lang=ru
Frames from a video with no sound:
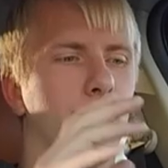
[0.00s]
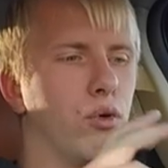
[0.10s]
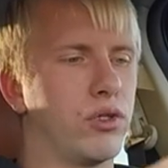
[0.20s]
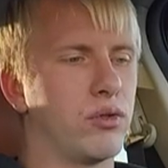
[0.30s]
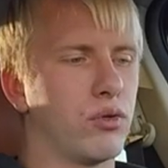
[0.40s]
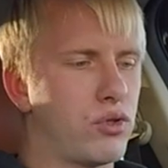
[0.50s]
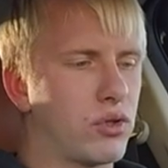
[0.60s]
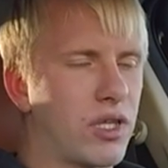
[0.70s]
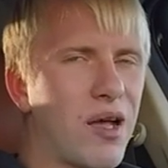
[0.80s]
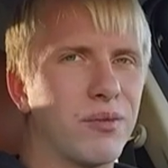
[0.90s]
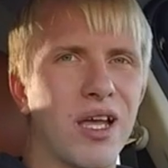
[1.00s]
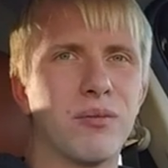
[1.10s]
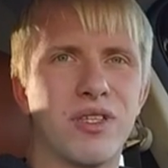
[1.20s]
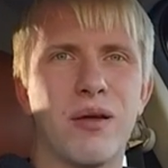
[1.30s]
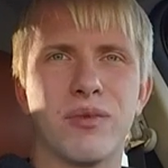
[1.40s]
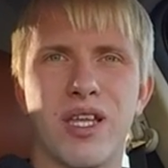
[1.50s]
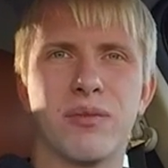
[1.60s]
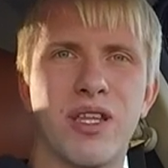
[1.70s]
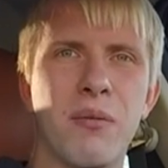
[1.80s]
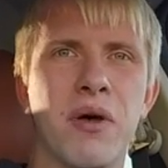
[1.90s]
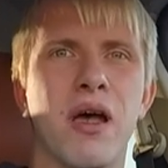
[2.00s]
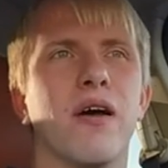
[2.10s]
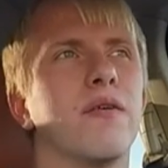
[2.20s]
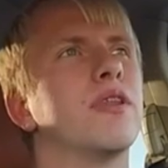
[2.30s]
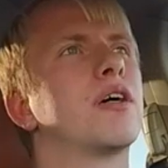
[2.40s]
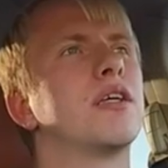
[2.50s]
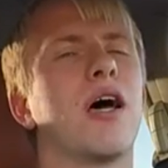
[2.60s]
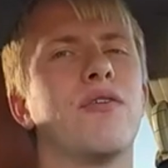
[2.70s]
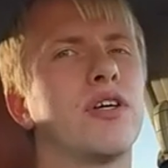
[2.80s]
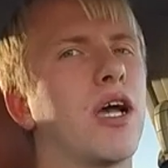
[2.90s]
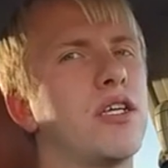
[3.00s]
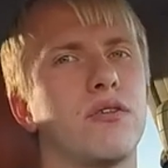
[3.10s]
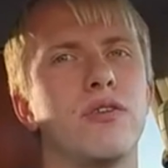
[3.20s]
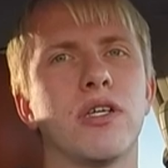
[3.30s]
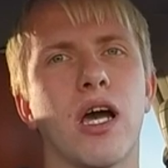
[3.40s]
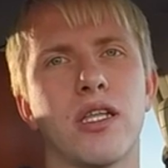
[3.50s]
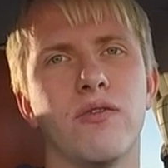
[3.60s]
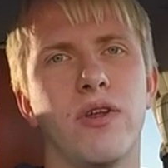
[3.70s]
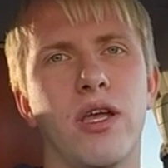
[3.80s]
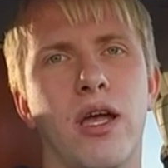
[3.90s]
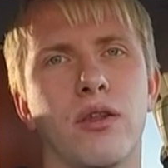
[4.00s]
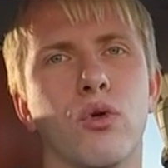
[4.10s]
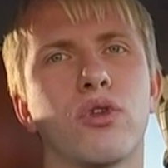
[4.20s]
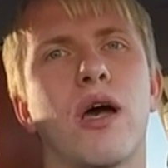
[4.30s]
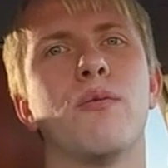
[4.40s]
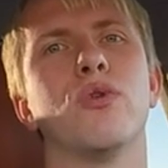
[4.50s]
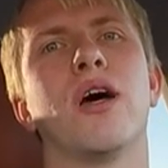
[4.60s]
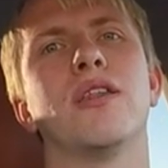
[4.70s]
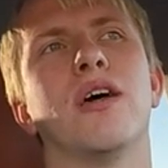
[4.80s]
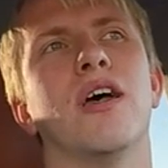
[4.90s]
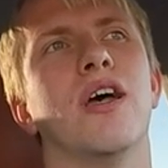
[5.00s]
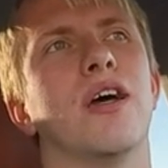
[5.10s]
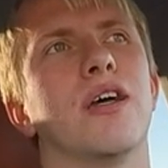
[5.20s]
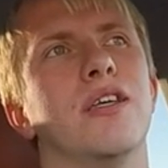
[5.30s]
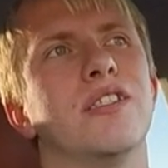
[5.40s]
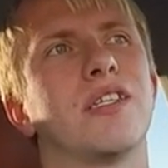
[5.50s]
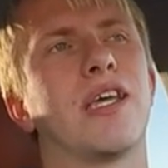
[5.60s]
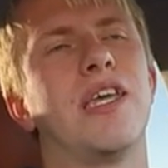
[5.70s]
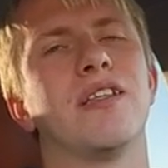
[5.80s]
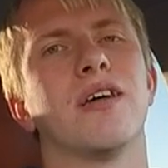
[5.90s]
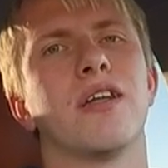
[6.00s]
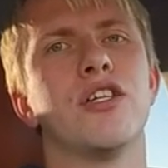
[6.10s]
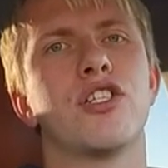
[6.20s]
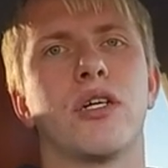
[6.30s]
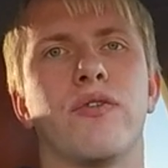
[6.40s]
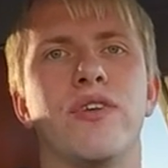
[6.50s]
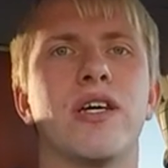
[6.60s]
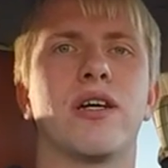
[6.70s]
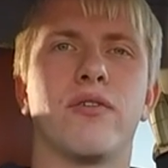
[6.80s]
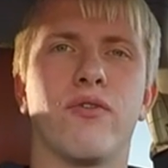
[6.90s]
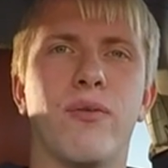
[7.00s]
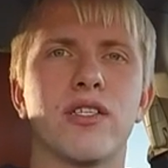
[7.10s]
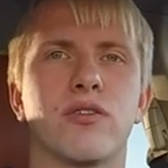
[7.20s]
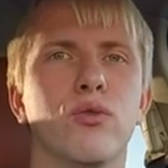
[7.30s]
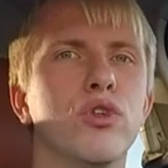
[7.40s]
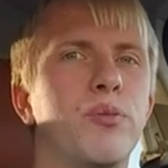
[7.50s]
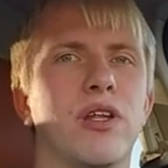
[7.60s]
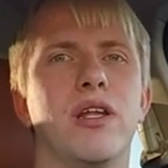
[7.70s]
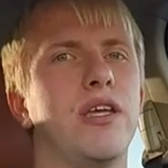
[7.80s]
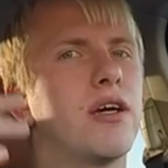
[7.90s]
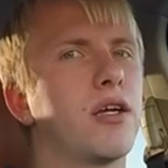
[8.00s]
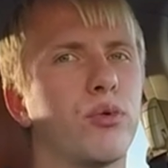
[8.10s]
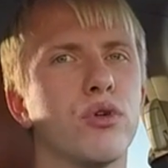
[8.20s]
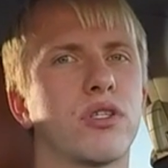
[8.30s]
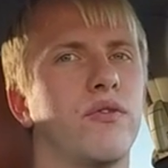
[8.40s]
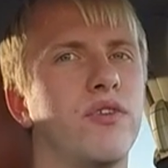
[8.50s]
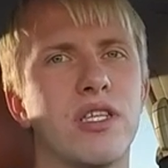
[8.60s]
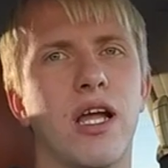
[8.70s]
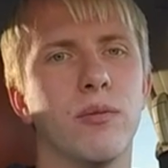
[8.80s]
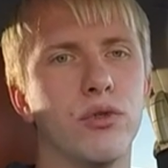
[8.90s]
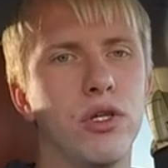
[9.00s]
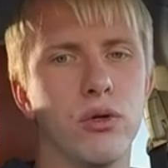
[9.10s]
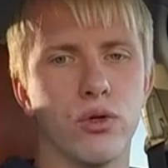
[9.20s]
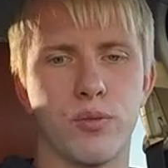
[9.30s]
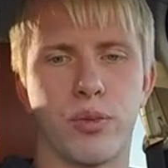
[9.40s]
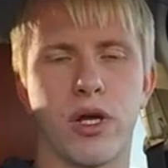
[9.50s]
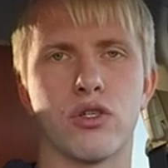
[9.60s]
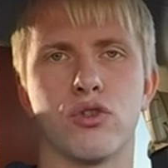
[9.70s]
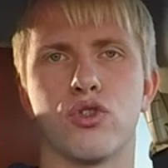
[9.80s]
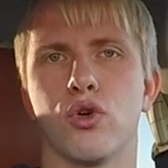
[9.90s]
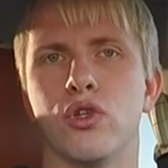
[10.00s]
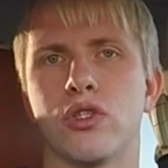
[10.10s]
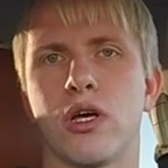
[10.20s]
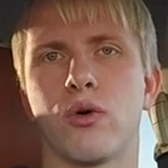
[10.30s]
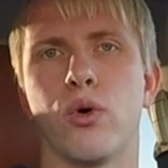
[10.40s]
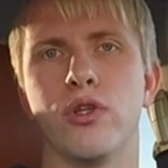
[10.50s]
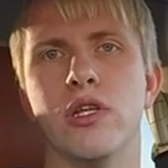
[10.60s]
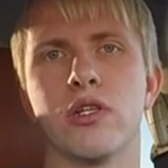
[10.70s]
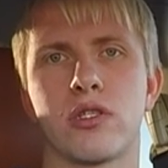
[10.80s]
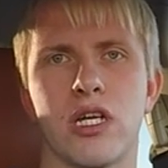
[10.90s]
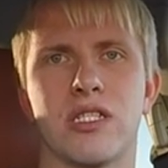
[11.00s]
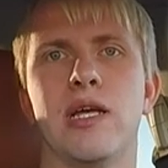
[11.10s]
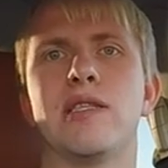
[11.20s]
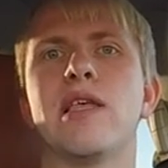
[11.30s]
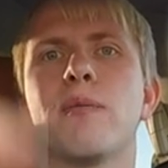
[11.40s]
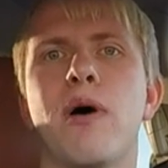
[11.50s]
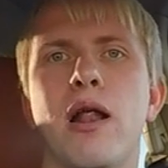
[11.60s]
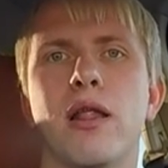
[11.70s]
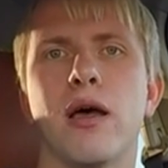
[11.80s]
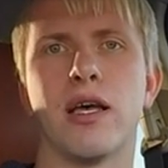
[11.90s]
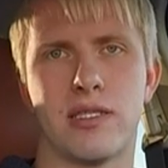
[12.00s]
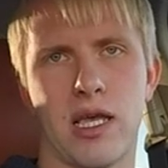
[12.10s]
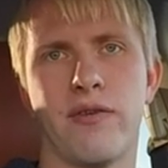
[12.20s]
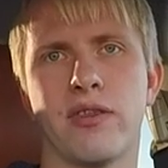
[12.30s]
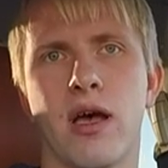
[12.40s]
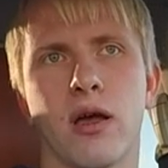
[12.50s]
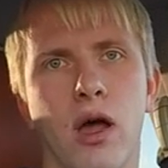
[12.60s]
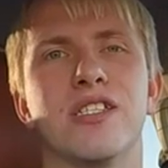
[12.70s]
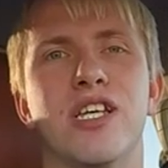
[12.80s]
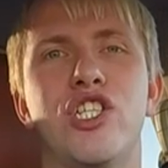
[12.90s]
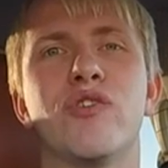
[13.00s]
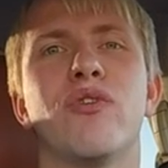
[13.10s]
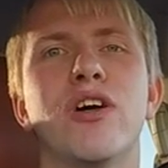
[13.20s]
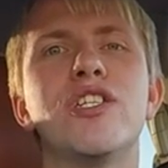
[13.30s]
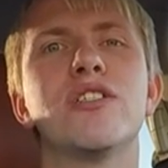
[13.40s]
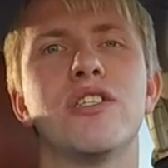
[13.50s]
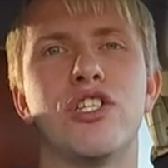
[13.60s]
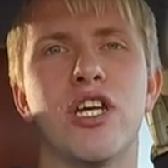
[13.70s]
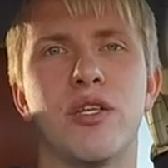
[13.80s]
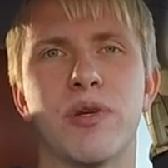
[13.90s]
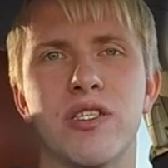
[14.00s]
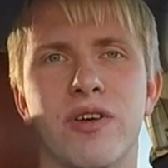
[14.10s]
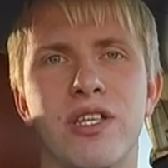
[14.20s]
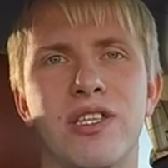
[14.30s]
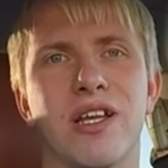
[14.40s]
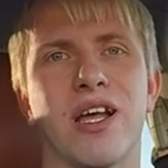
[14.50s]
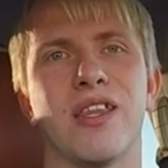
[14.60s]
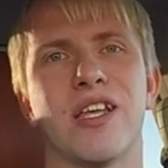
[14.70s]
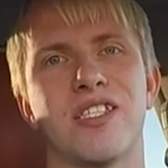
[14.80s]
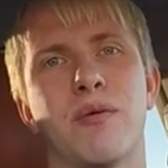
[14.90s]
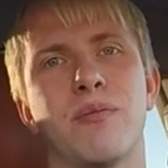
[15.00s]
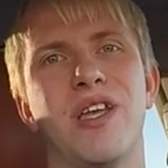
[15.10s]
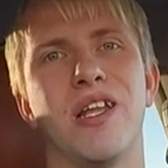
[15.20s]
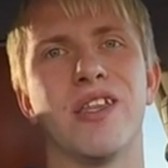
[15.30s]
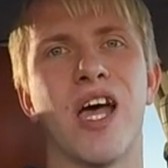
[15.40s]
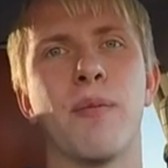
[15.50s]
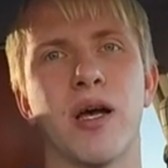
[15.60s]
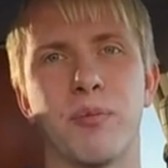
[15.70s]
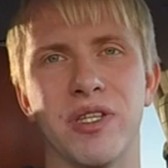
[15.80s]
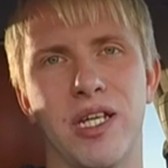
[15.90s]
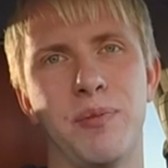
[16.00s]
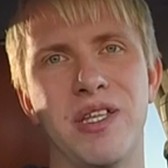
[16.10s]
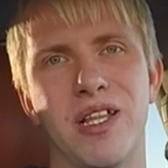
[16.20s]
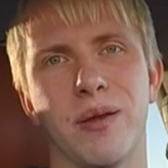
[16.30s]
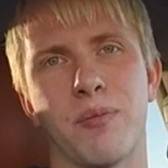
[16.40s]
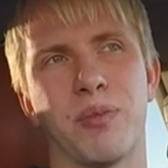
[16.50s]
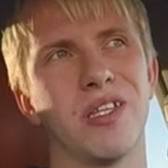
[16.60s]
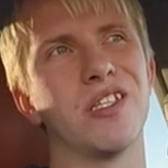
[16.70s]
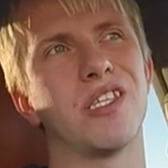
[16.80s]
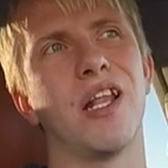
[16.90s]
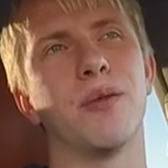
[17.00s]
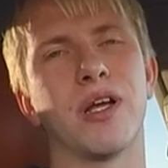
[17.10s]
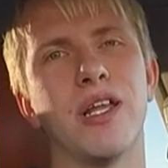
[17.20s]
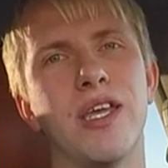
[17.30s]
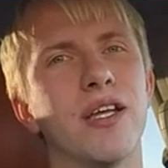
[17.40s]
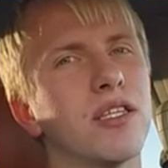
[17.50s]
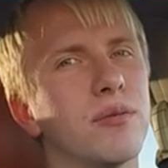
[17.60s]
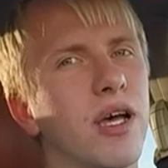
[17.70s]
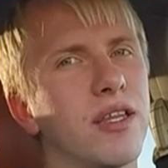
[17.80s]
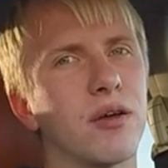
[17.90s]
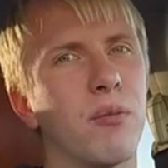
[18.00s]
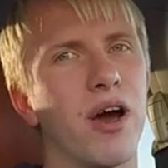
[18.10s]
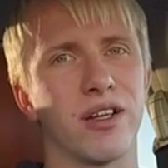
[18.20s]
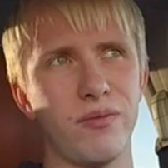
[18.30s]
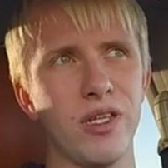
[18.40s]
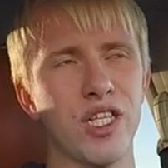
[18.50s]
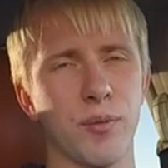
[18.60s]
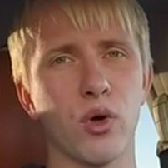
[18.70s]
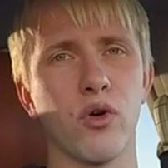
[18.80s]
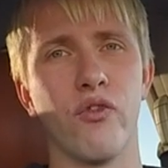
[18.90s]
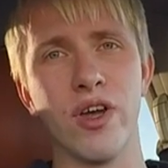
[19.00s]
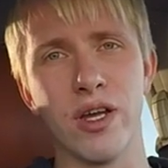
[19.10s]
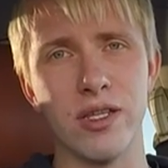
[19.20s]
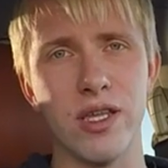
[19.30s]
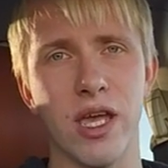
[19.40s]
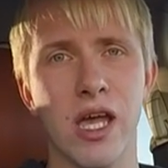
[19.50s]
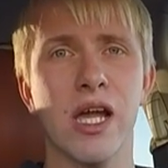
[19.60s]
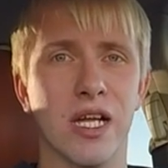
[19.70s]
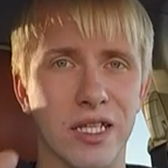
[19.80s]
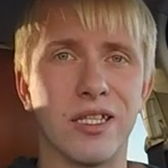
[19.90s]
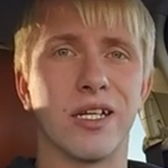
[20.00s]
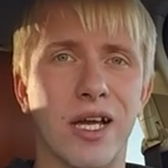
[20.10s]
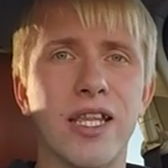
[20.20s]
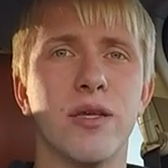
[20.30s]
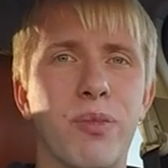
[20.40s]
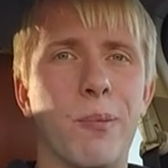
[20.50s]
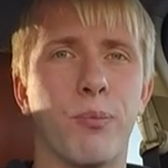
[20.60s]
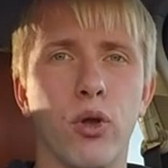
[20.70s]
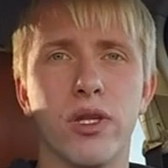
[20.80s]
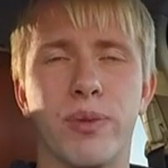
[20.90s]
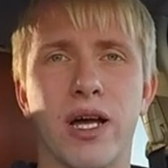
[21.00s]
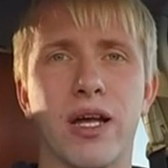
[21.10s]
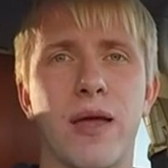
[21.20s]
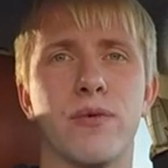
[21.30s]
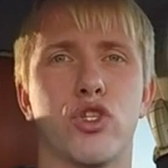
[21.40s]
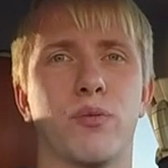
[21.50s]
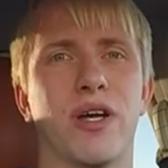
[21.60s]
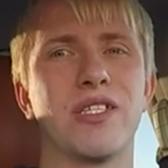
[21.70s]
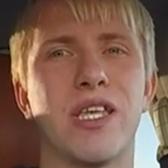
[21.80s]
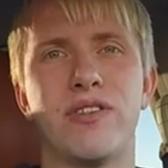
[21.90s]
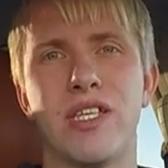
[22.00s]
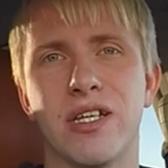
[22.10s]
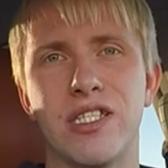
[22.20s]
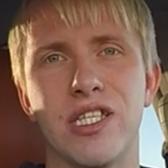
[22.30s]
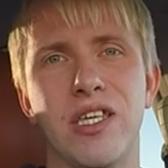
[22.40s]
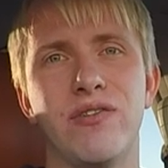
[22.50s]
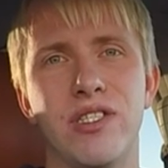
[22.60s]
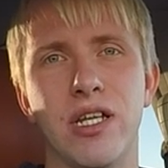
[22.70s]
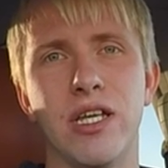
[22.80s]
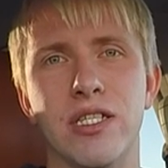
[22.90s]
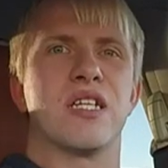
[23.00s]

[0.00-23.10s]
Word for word: Вот это вот все там, там, там, там, там на ходовые качества никак не влияет. Но вот кому надо, Э, из-за каких-то рыжиков ехать в Москву, например, или ехать просто к официальному дилеру и спрашивать, что это такое. Дилер скажет, да это нормально, оставь так. Зачем вы вообще защищаете производителя, когда на самом деле нам, как потребителям, как потенциальным клиентам данных марок, намного выгодней натыкать им по полной программе, чтобы они за все косяки взялись.